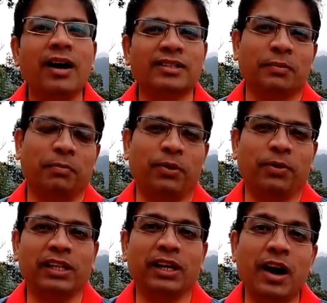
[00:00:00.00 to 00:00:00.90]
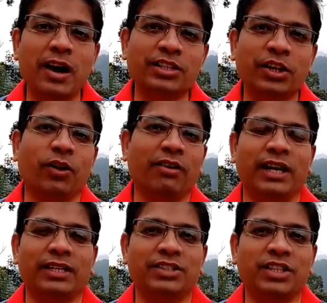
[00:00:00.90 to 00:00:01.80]
ஆசைப்படணும் அதில் ஆசையோட
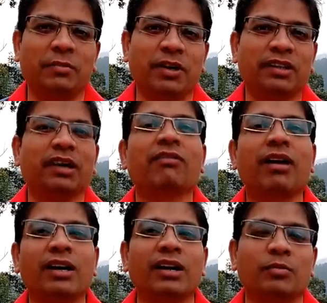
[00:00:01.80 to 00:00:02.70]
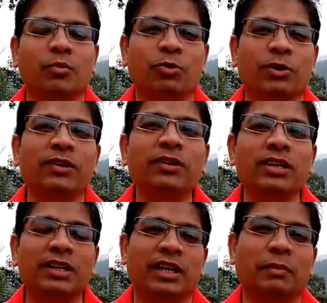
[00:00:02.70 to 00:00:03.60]
வேலை செஞ்சால் மட்டும்தான் வாழ்நாள் முழுவதும்
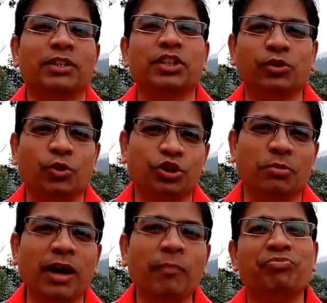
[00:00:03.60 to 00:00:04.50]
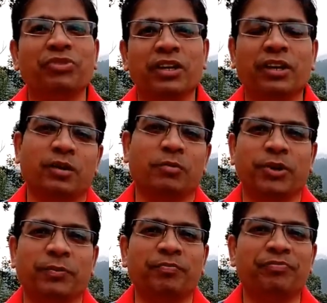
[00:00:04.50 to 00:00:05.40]
நம்ம சந்தோஷமாக இருக்க
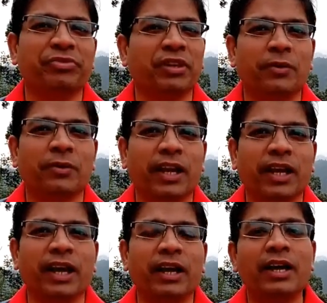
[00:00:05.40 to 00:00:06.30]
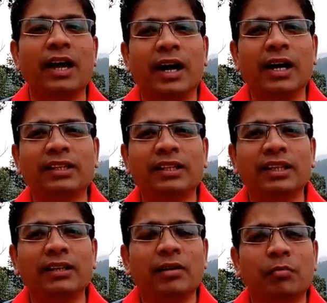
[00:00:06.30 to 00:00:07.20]
முடியும் ஓகேங்களா
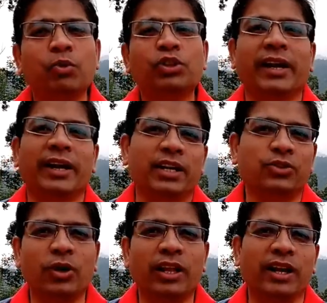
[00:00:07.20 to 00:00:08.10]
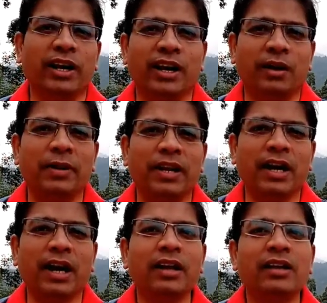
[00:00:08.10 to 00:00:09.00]
அடுத்தது புத்தர் என்ன சொல்லியிருக்காரு அப்படின்னா